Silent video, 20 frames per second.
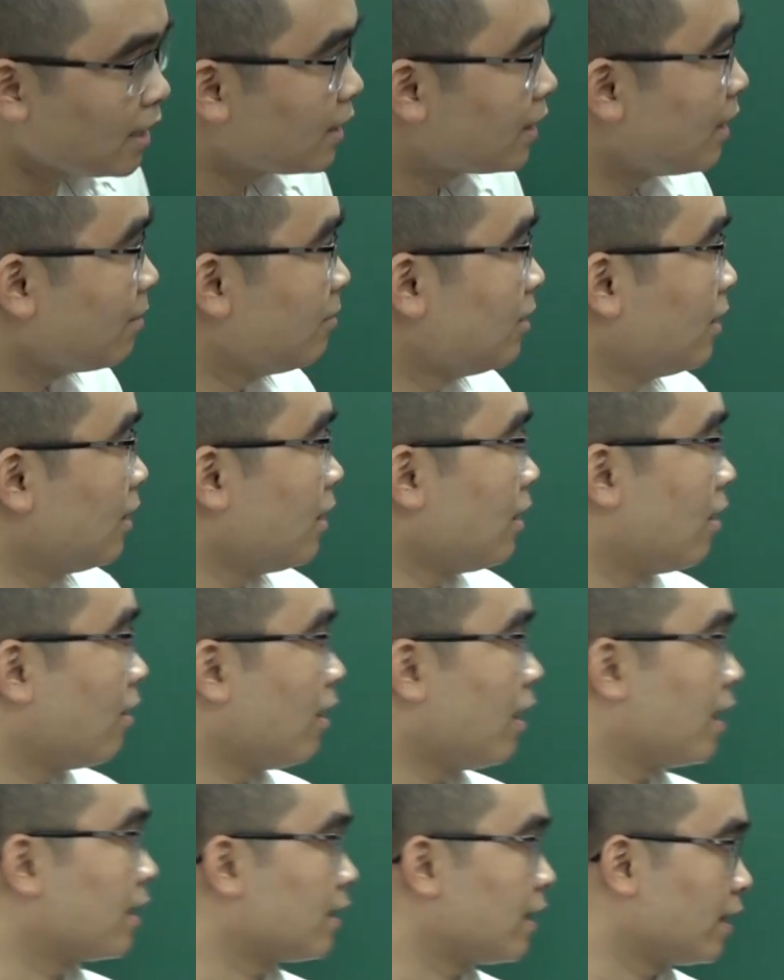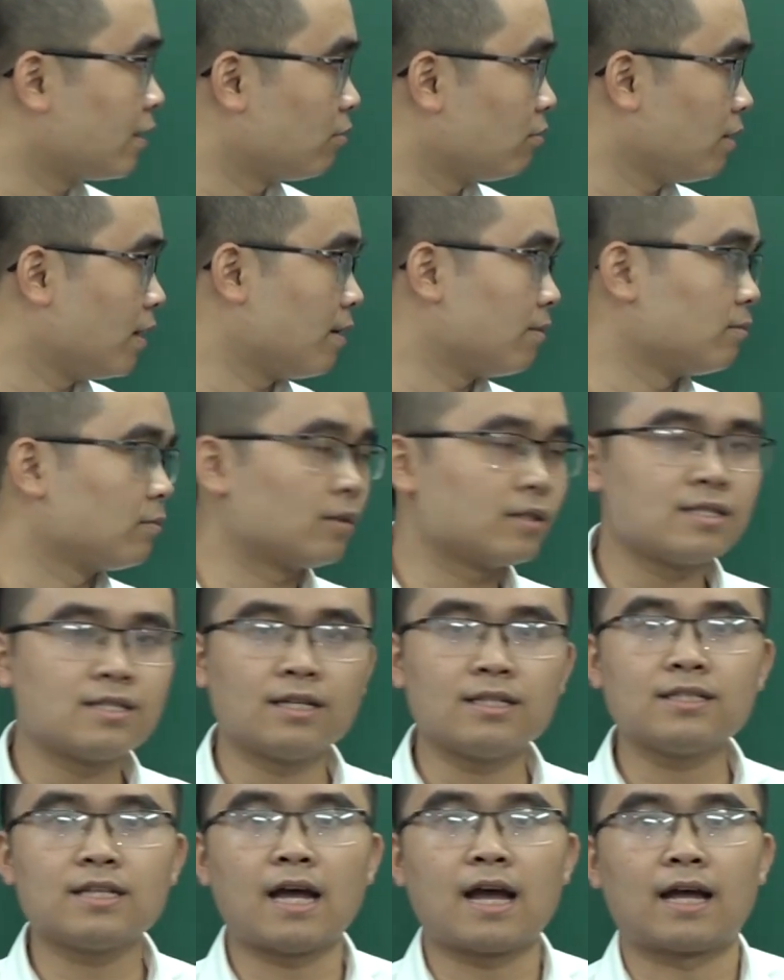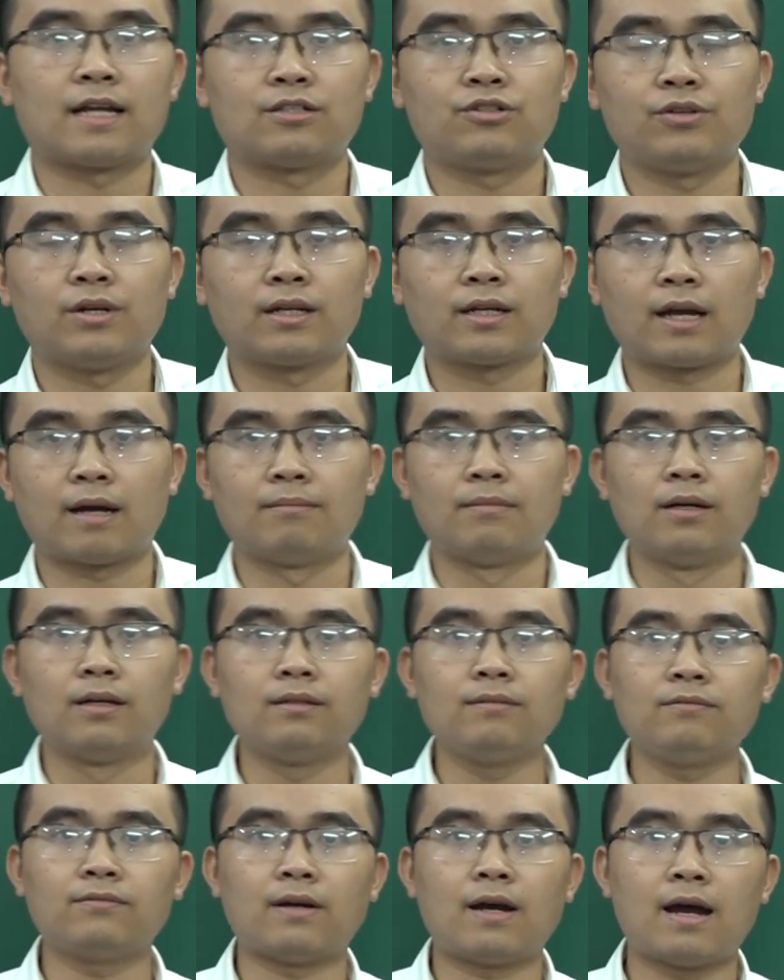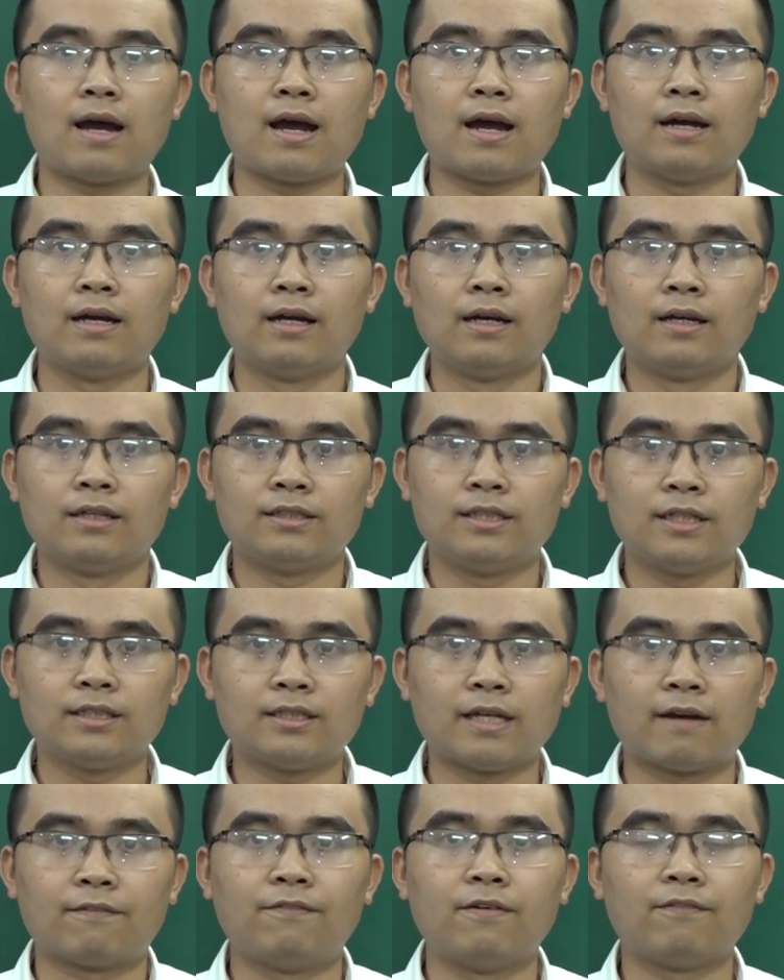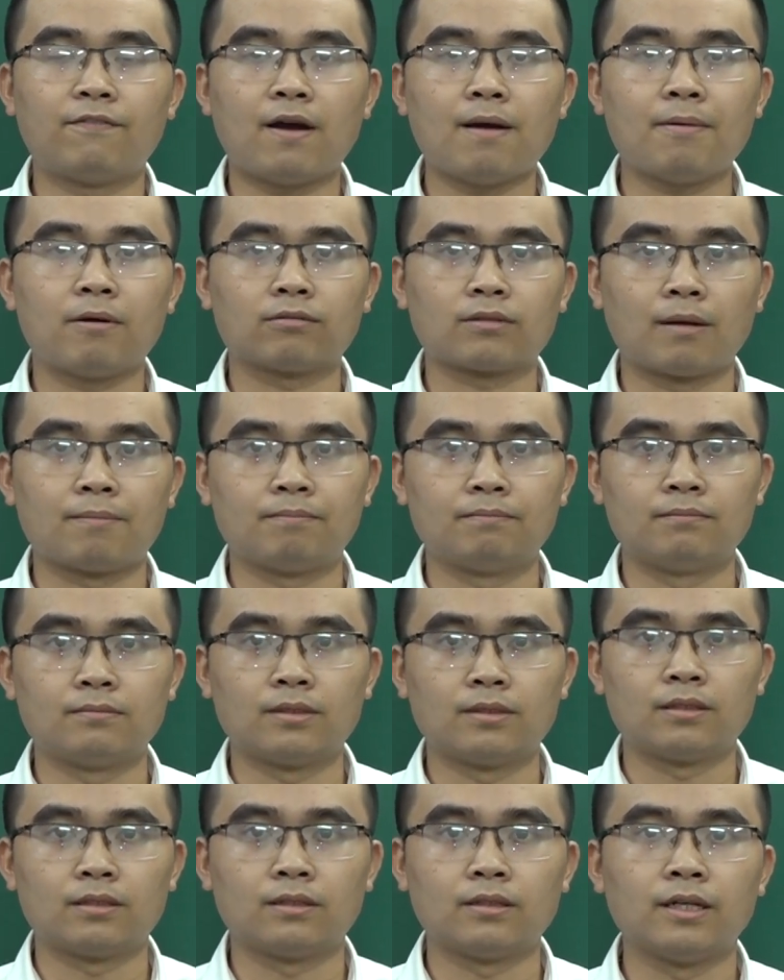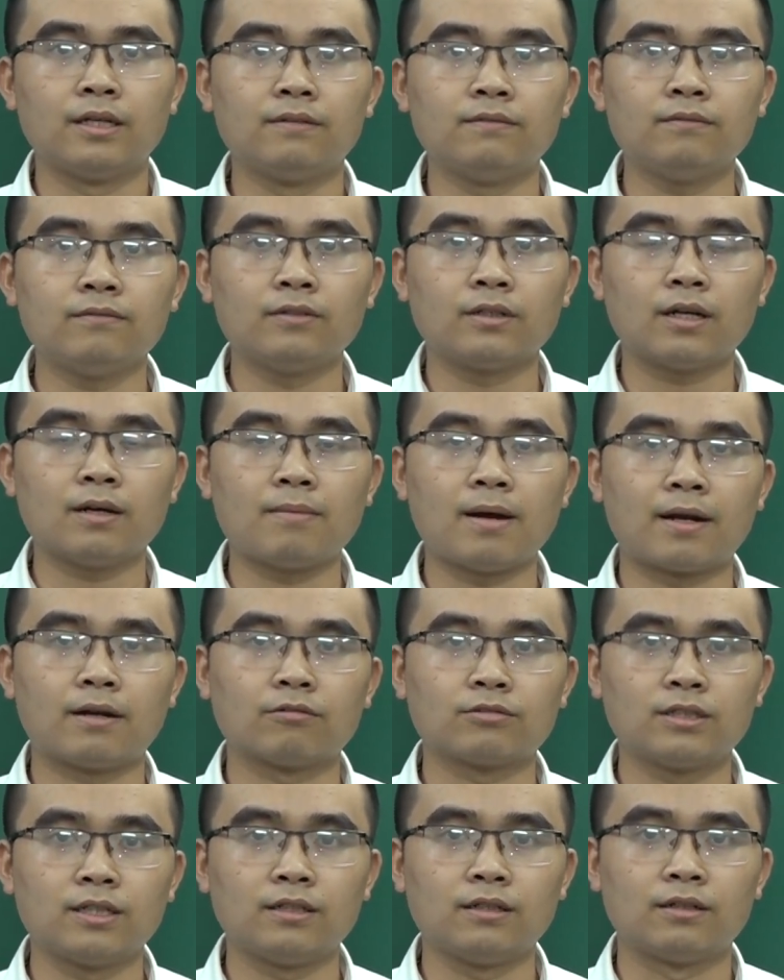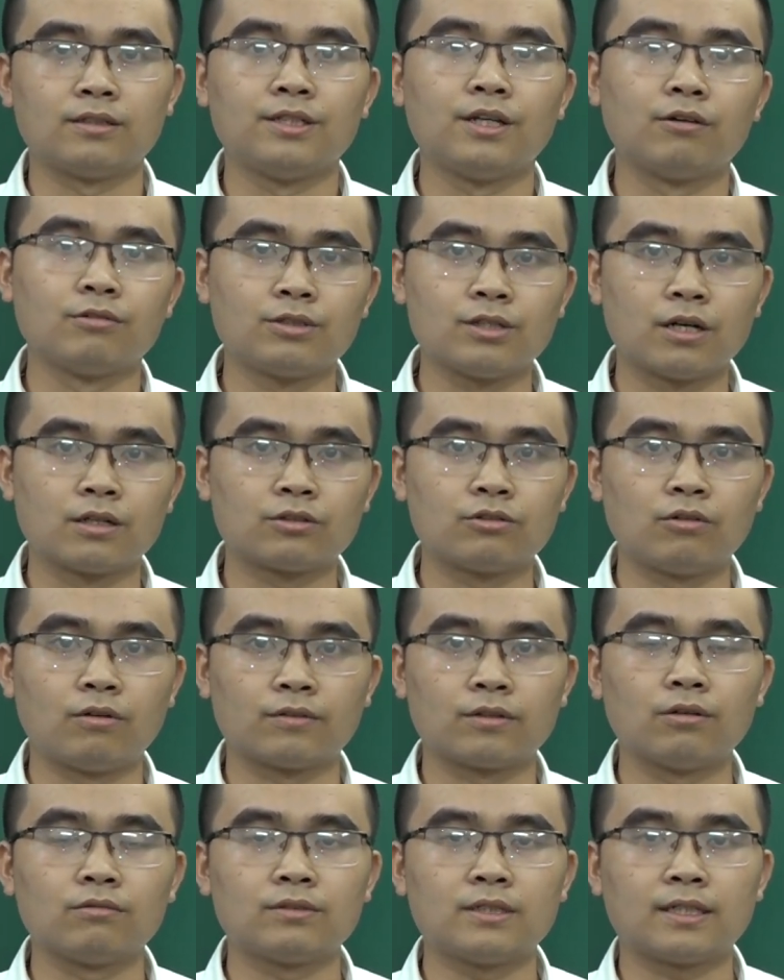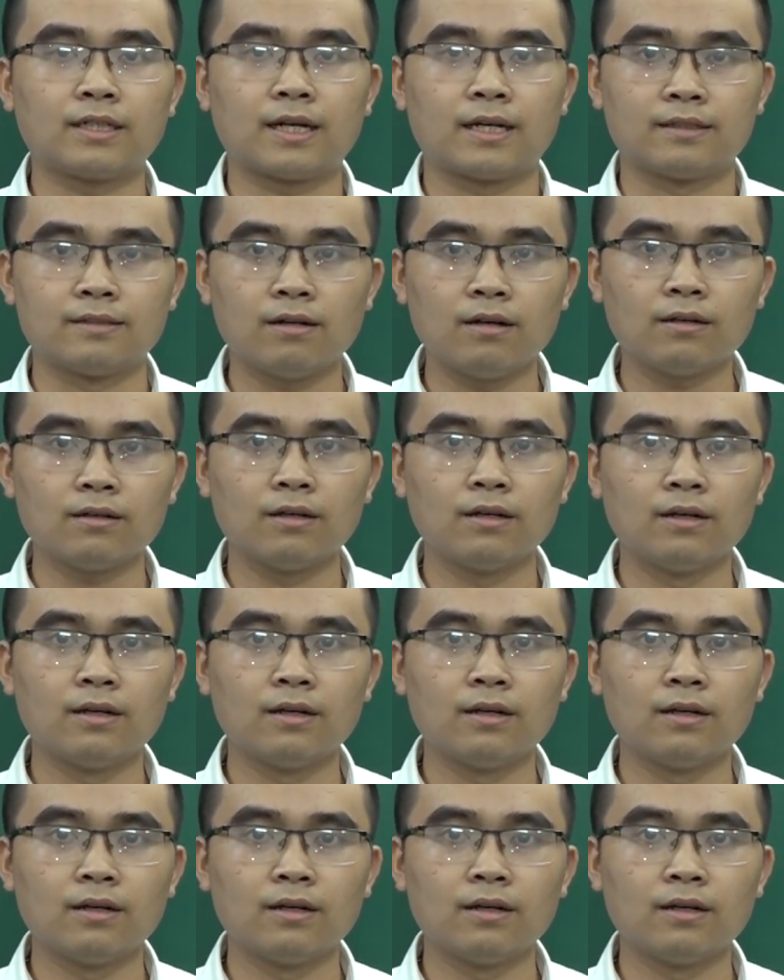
Tiếp nữa đó là thầy cũng là một cái diễn giả truyền cảm hứng và chia sẻ phương pháp học tập đến với các bạn học sinh ở nhiều trường trung học phổ thông trên cả nước.